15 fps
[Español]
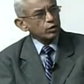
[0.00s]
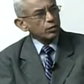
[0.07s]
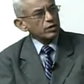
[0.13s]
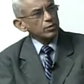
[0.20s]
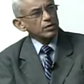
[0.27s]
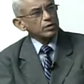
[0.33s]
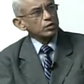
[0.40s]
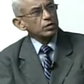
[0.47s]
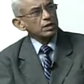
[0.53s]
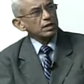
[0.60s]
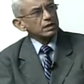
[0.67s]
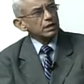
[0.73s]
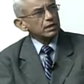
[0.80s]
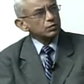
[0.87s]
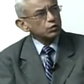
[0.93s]
varios, pasó la,
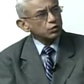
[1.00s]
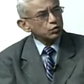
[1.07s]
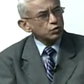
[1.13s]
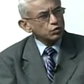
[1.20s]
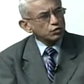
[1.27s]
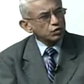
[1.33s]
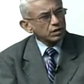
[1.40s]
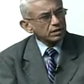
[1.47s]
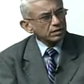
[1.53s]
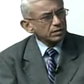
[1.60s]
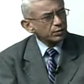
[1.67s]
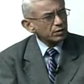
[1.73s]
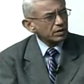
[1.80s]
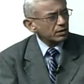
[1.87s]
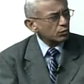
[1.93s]
la MUD, antes
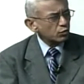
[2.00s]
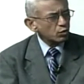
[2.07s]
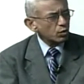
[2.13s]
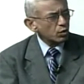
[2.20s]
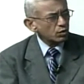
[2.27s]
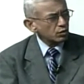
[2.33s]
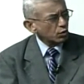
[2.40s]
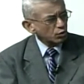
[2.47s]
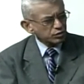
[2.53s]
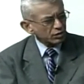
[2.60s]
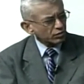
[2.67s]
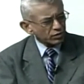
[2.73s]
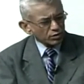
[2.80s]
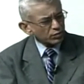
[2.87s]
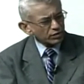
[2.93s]
de la MUD hubo otra, no
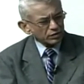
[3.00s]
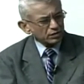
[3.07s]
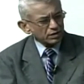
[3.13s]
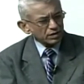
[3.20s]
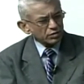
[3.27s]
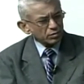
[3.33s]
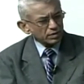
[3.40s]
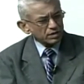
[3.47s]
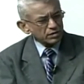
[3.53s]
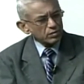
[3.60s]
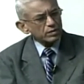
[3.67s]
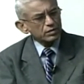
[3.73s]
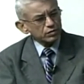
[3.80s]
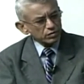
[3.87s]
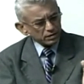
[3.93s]
recuerdo el nombre en este
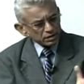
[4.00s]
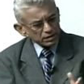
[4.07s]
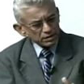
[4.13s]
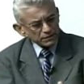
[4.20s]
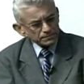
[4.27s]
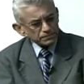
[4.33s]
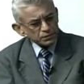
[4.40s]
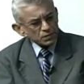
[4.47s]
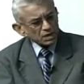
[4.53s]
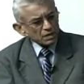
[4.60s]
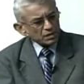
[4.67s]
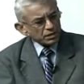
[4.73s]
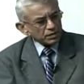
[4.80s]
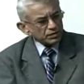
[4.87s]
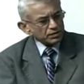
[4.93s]
momento. Sí, la Mesa
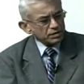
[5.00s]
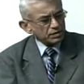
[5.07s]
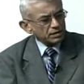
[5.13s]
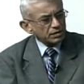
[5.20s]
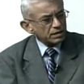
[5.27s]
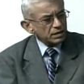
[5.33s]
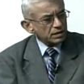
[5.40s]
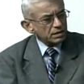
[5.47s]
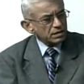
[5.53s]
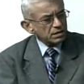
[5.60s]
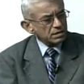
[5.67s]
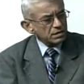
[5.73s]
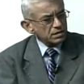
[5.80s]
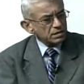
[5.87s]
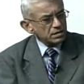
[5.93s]
Democrática. Sí,
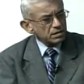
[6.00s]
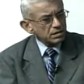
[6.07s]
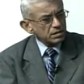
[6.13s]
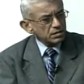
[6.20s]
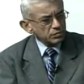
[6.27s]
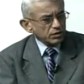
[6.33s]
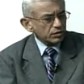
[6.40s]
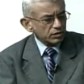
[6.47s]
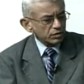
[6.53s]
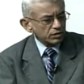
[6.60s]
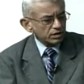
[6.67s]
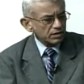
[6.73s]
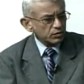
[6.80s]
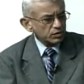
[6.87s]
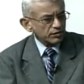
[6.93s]
y bueno, y ahora
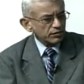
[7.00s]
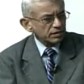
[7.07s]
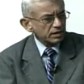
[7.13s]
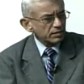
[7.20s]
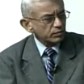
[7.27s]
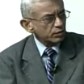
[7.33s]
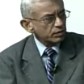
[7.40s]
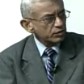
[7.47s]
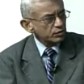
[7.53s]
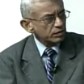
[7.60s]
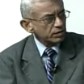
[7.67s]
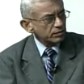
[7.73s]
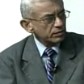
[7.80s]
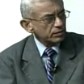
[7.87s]
tenemos el Frente Amplio Venezuela Libre.